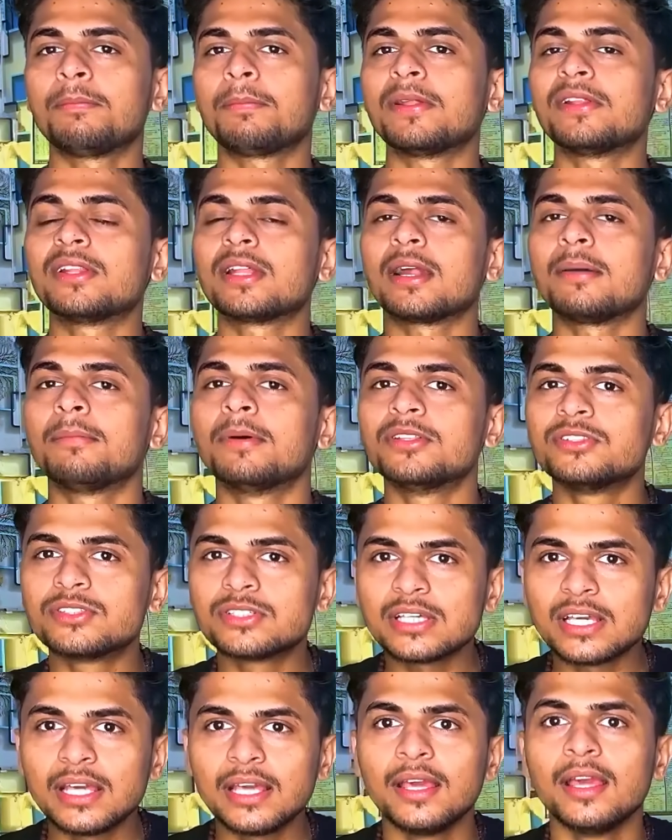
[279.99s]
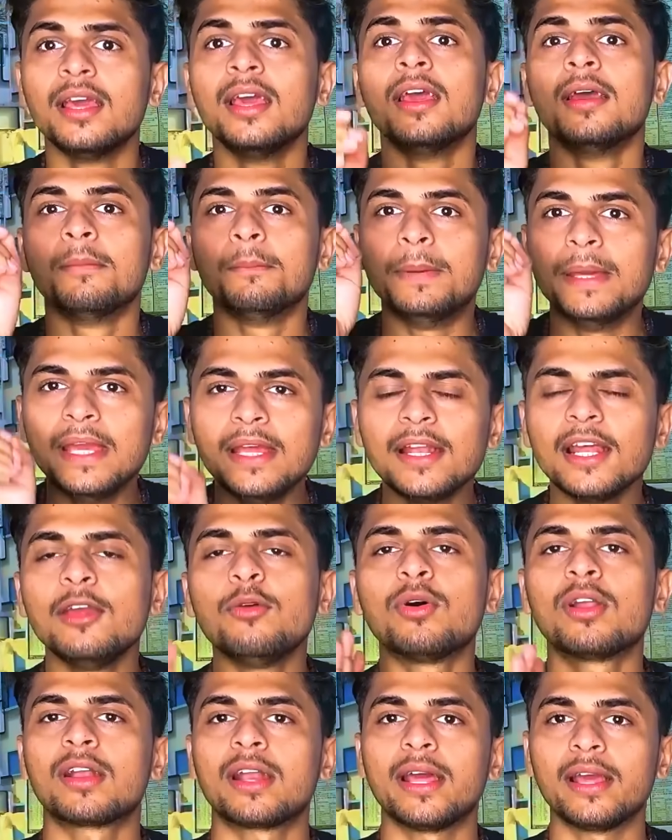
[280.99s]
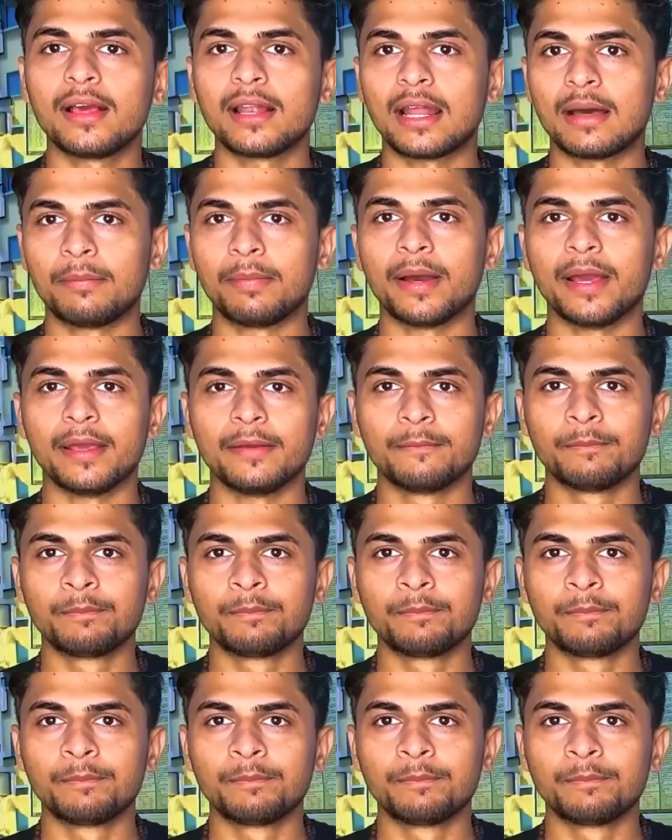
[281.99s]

15 बच्चे भी नहीं वन रैंक ला पाए